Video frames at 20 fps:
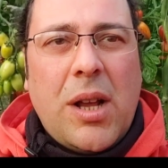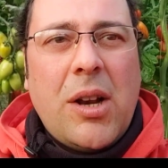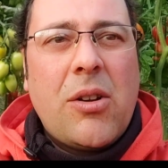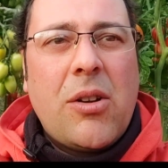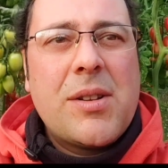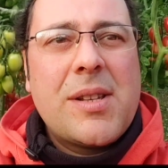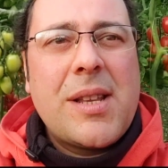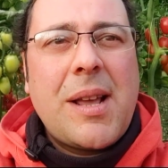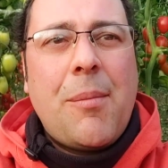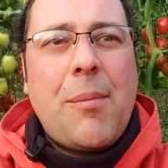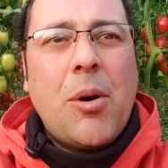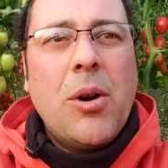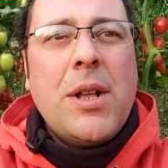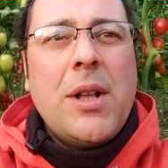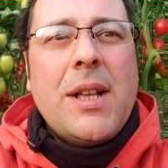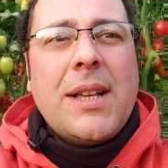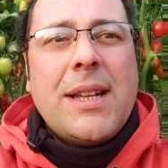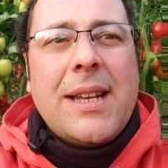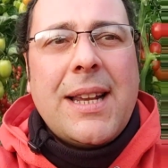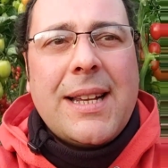Allora siamo
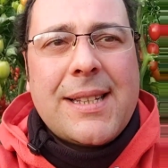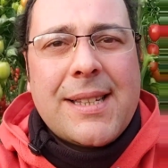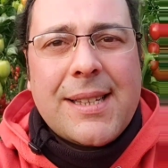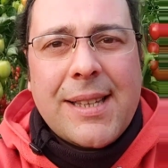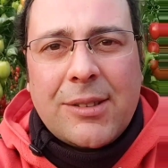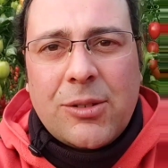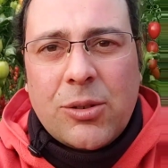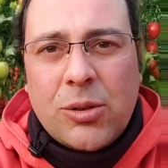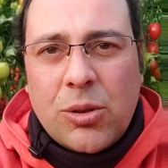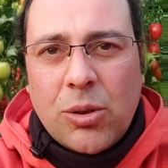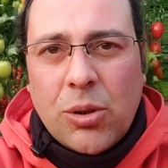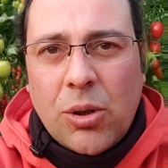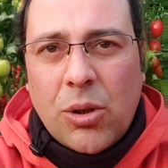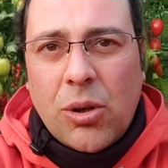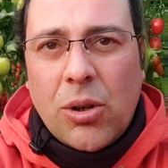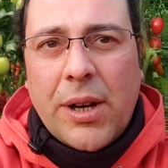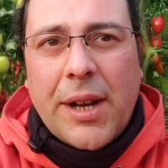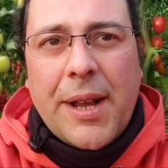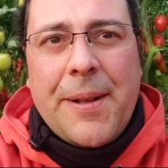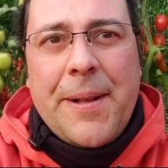nel
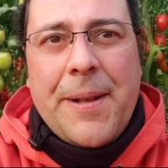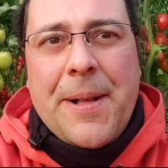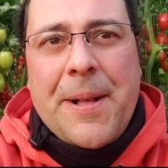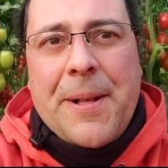settore,